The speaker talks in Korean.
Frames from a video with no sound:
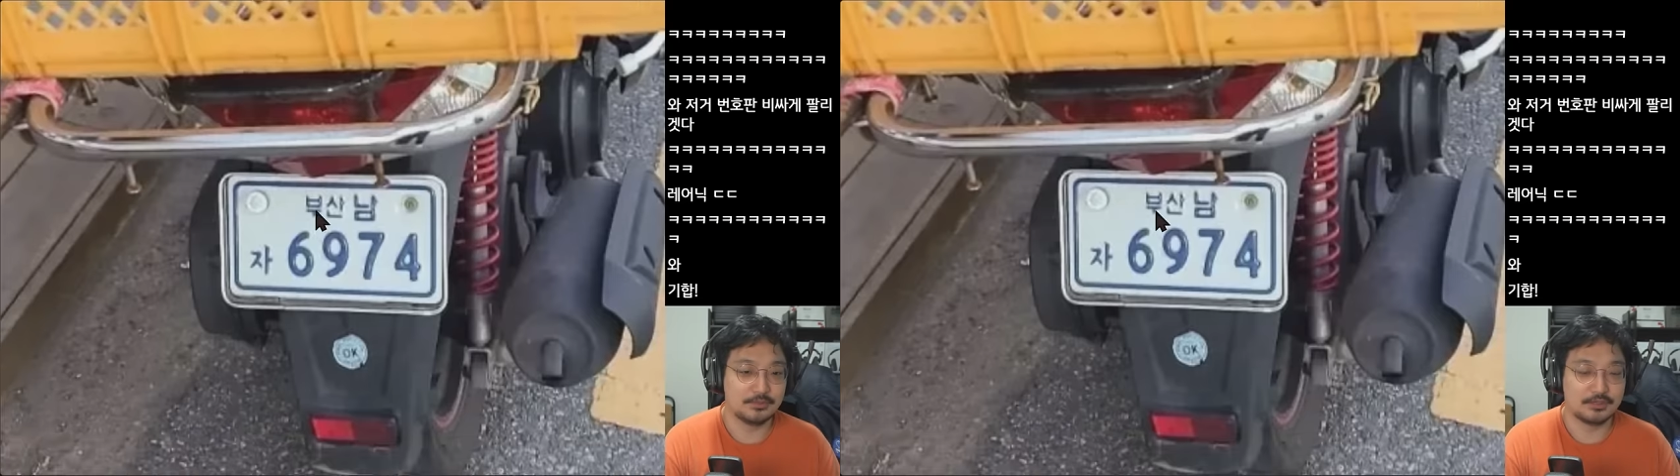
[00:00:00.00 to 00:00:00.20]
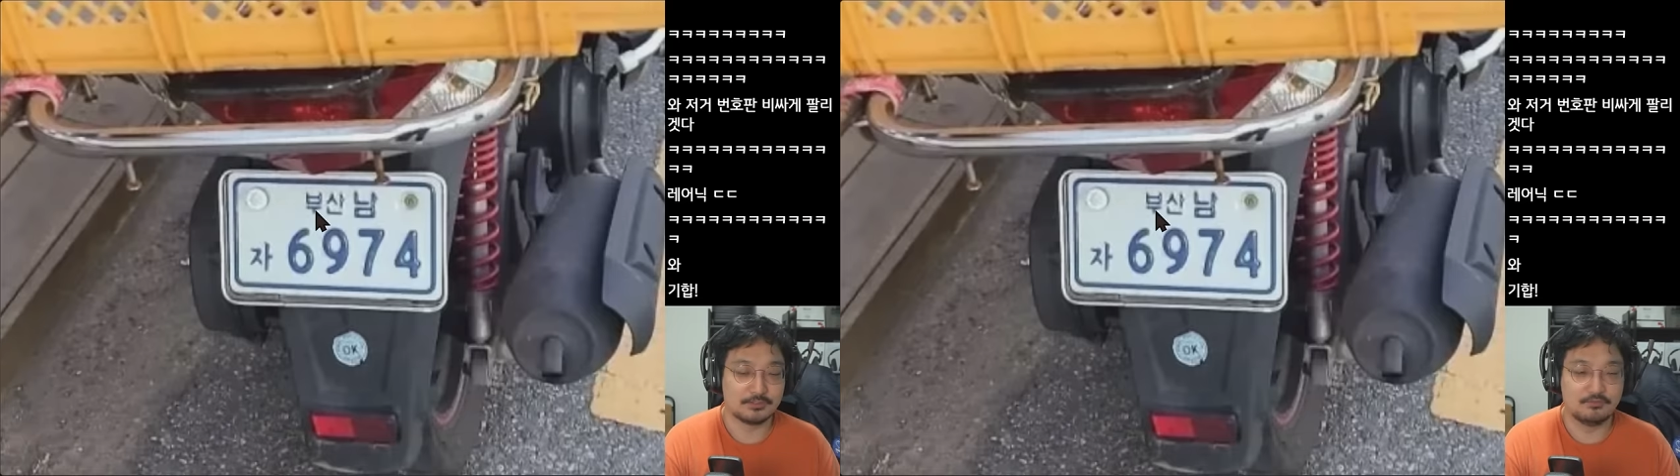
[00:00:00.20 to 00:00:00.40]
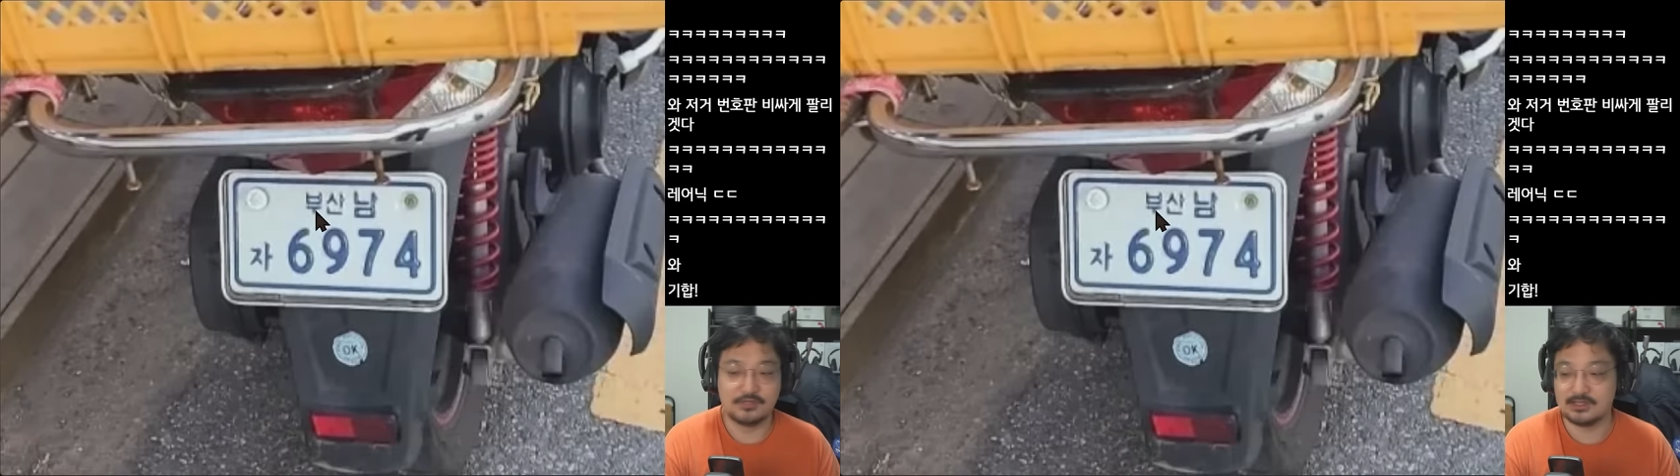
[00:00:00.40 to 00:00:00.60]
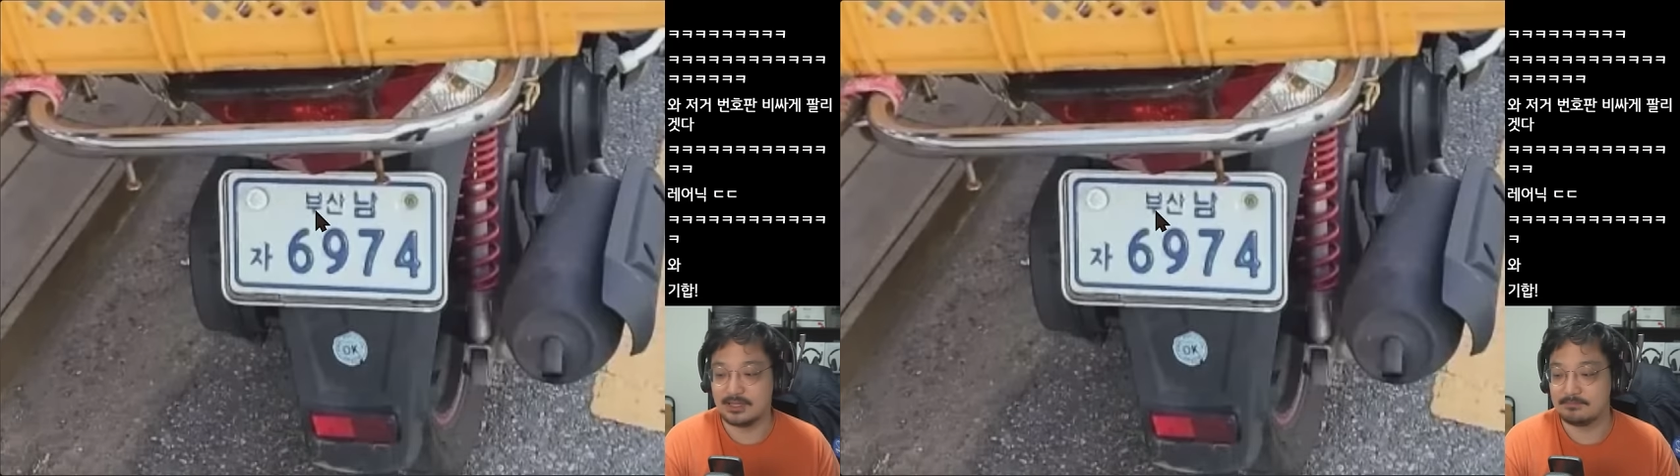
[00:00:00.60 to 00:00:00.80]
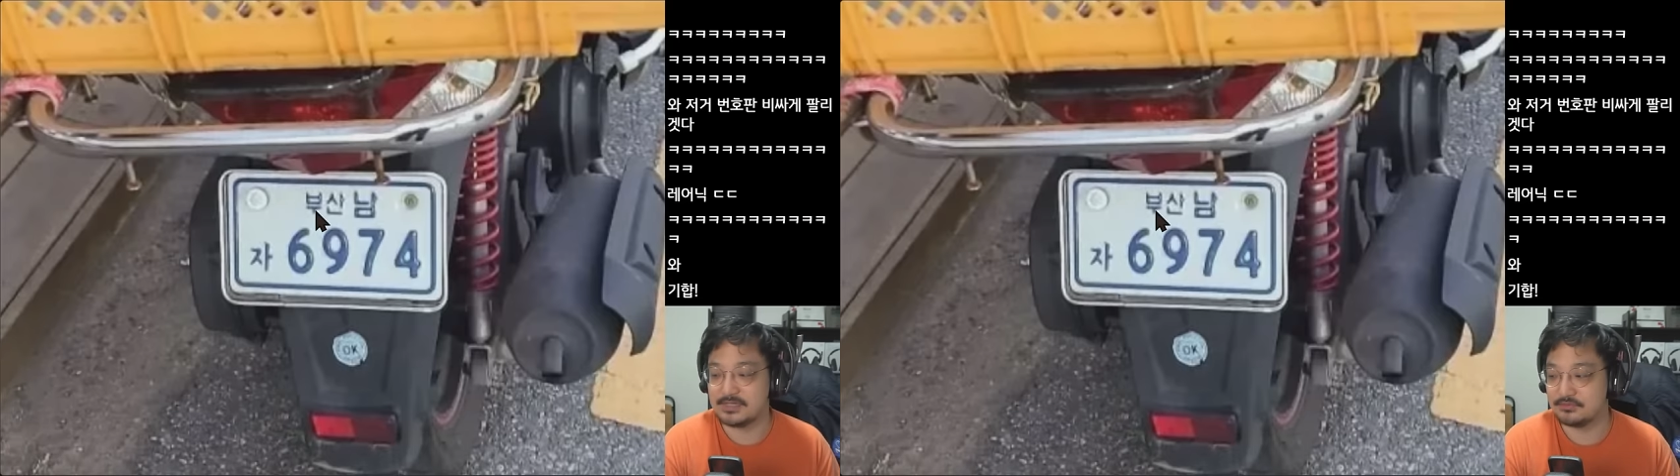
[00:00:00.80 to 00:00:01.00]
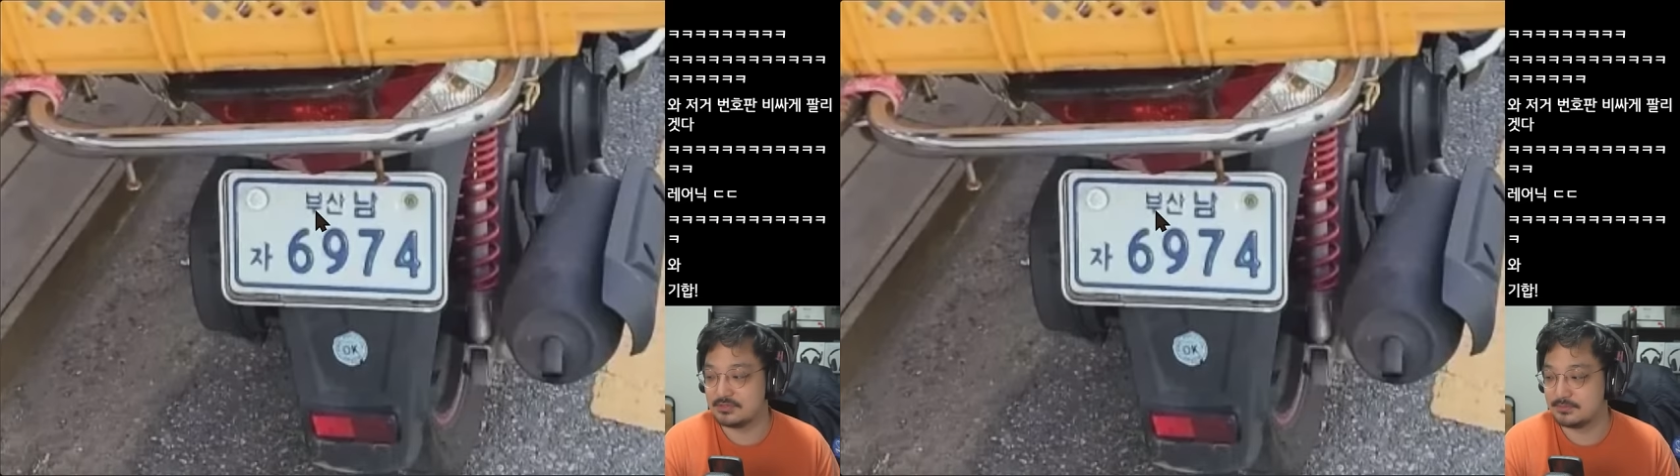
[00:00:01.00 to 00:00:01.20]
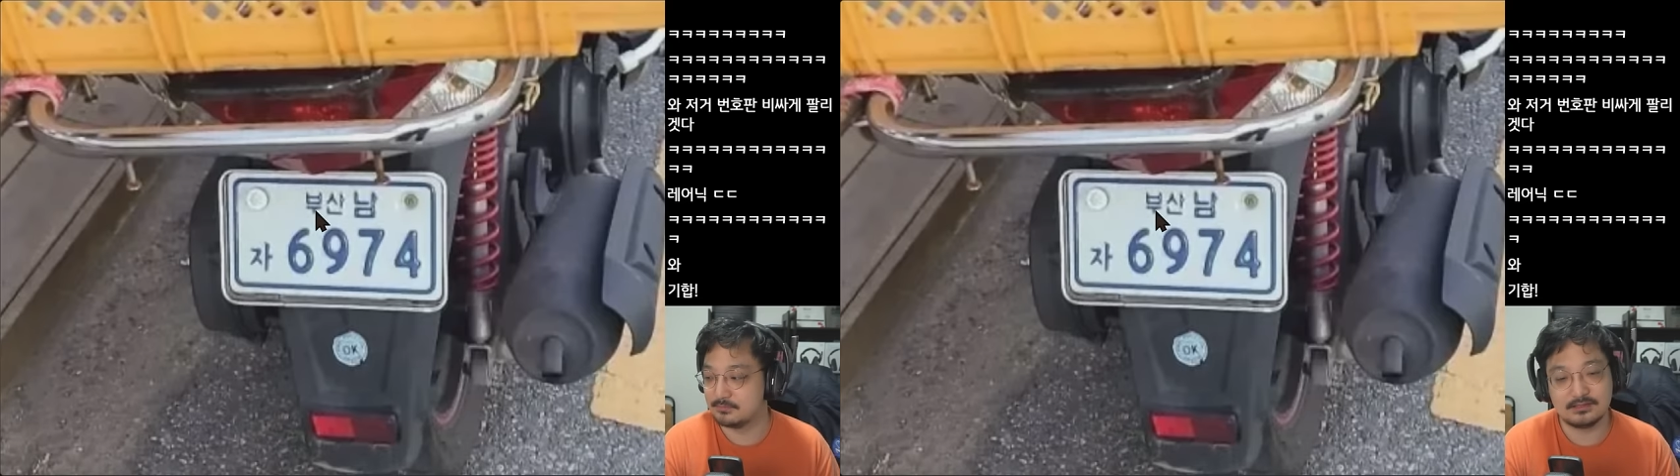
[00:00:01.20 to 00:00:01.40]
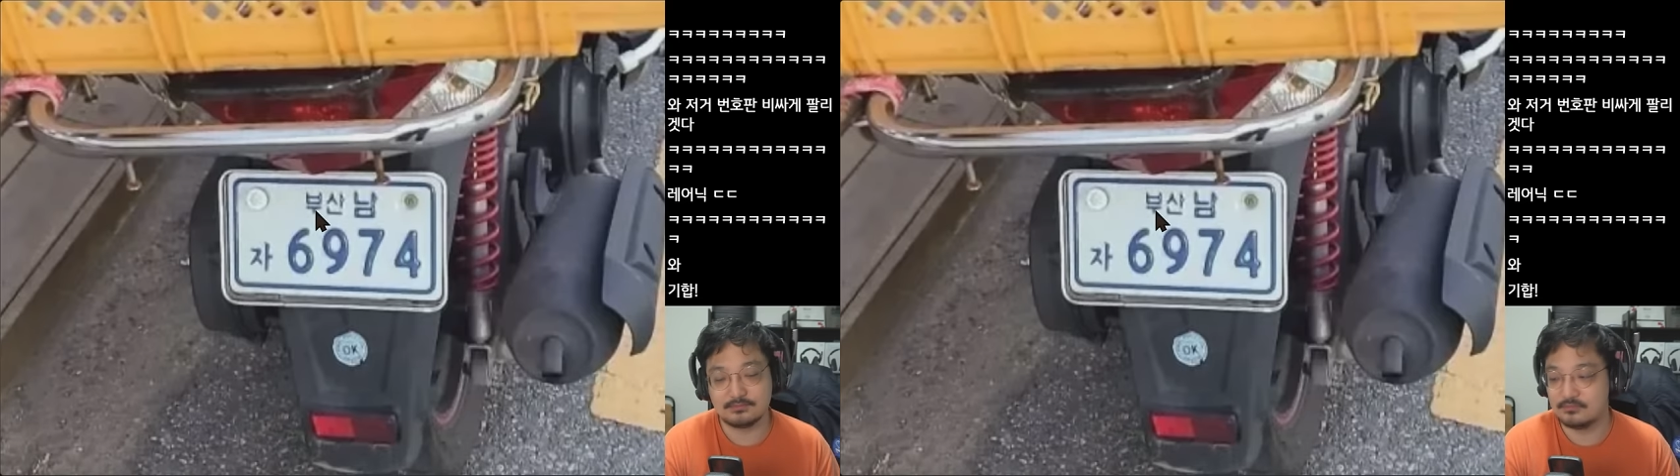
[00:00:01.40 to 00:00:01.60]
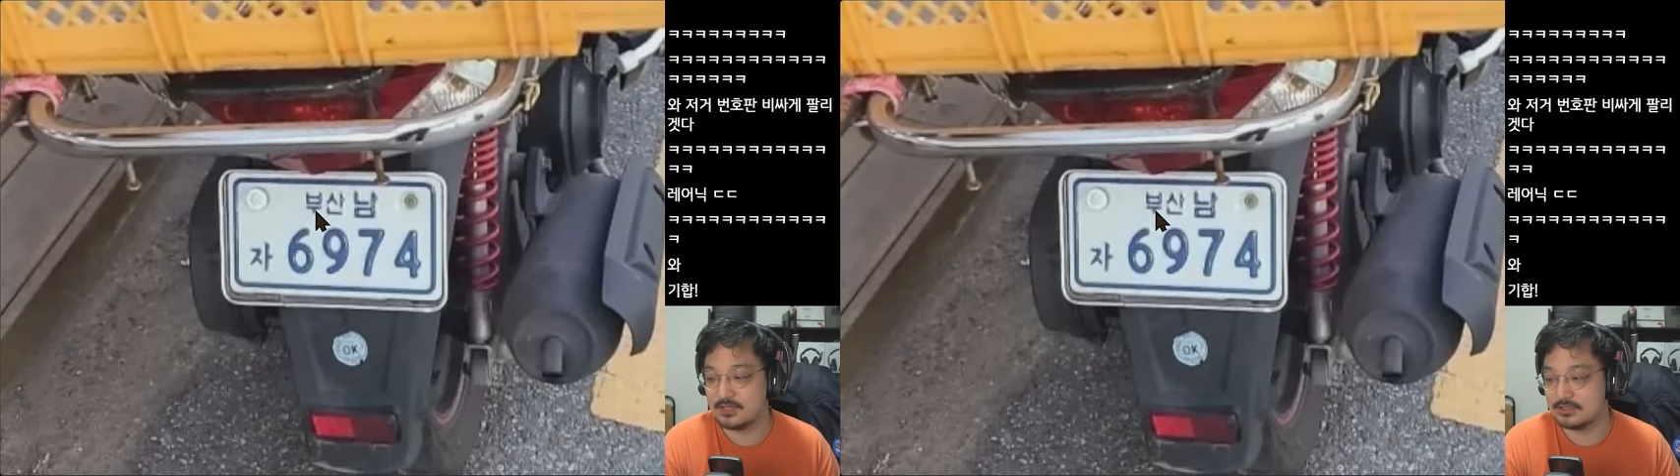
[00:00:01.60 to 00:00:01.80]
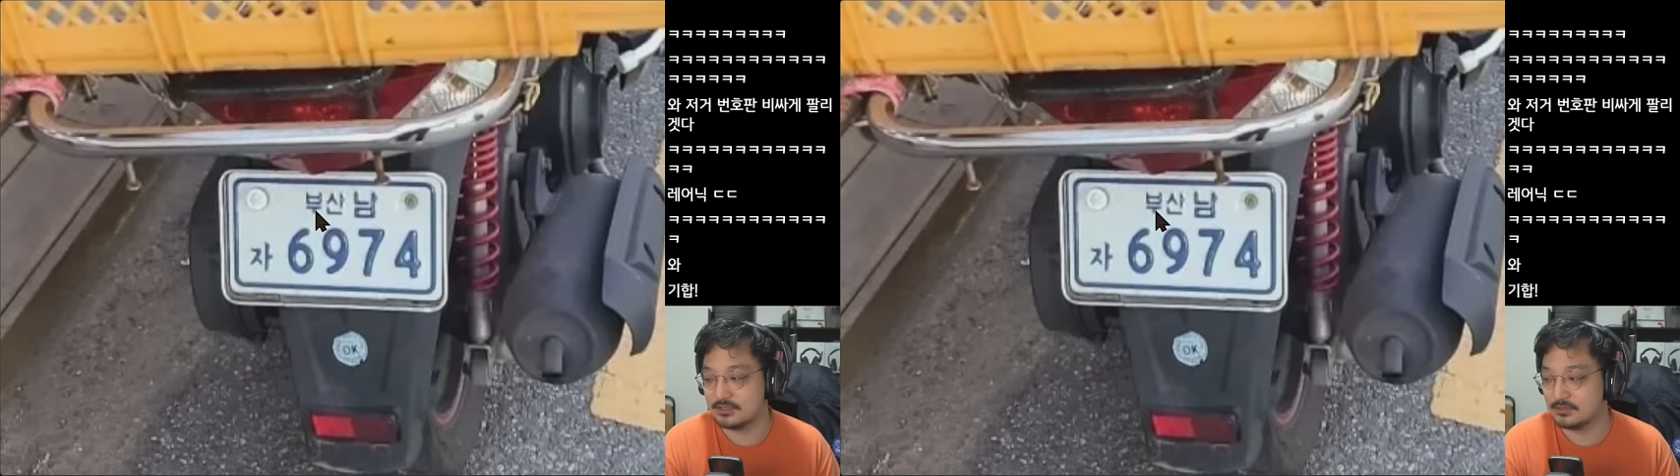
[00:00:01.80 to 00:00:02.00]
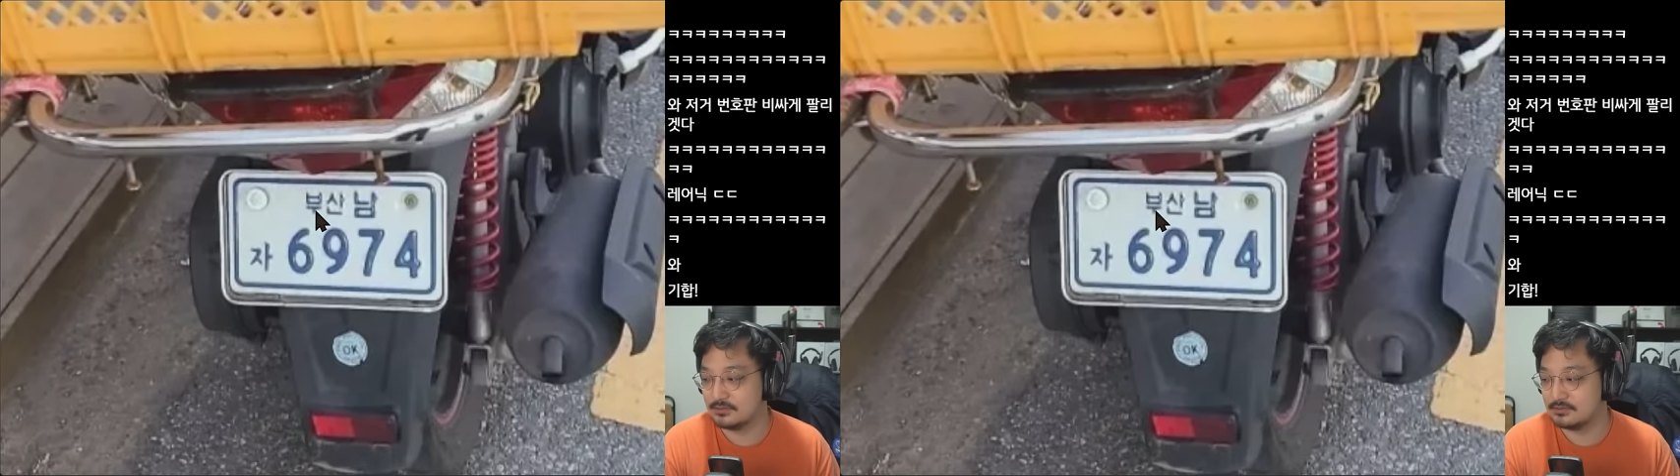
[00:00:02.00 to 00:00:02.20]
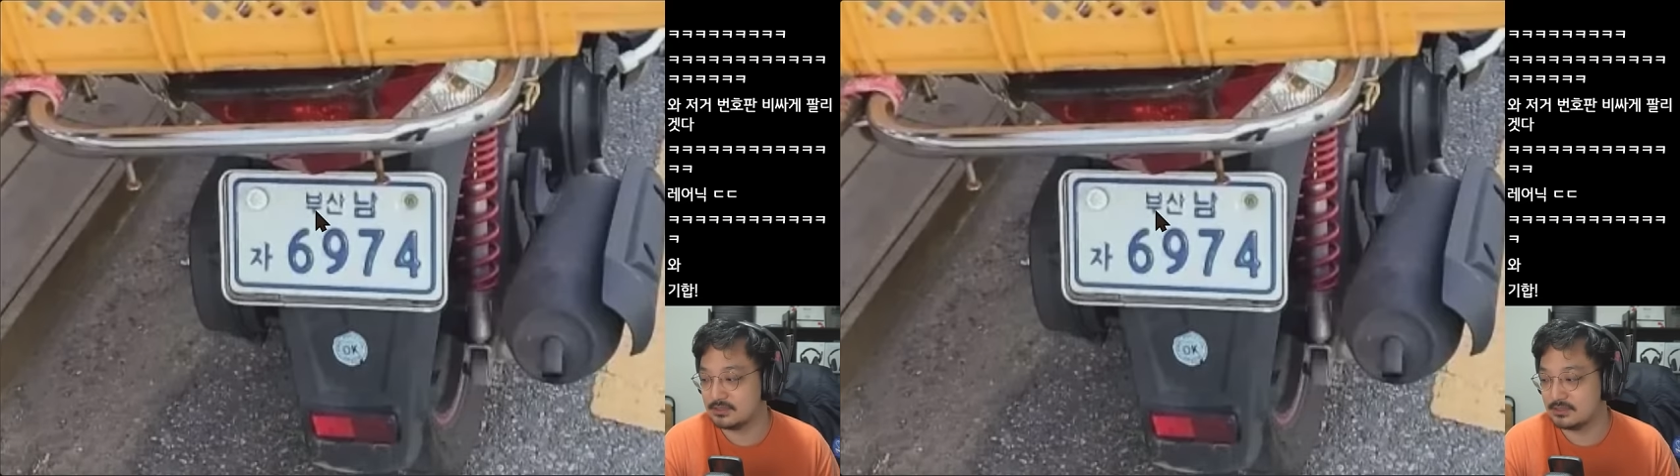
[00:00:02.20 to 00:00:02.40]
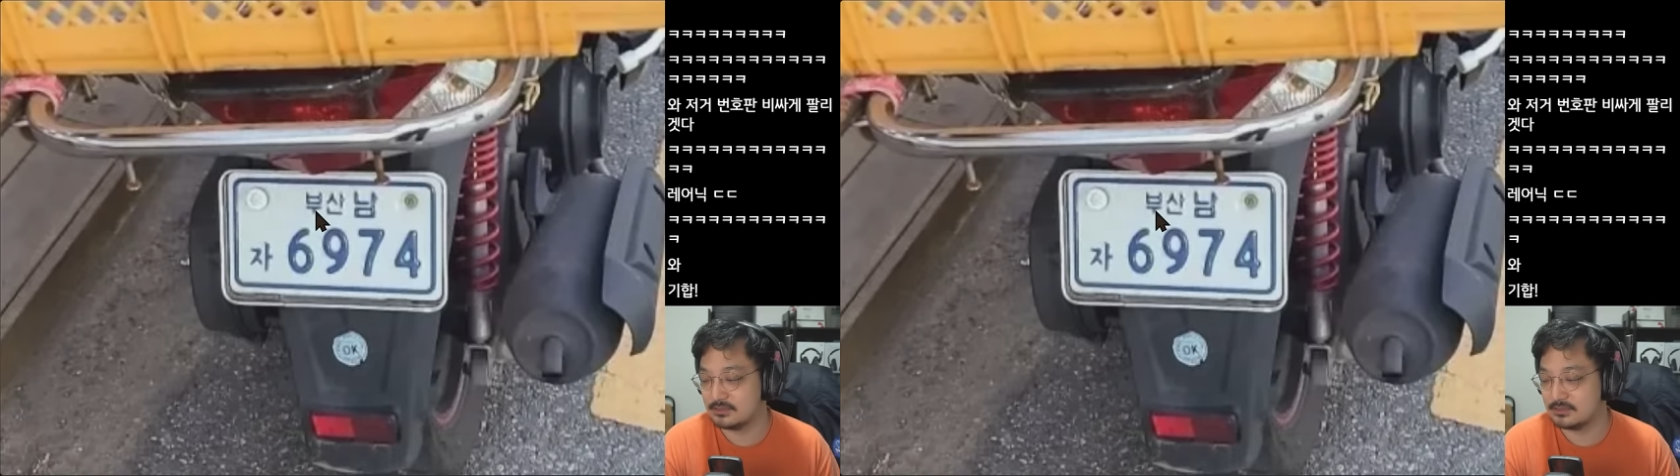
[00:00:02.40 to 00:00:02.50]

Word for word: 저기 부산 남자도 있으면 부, 산 여자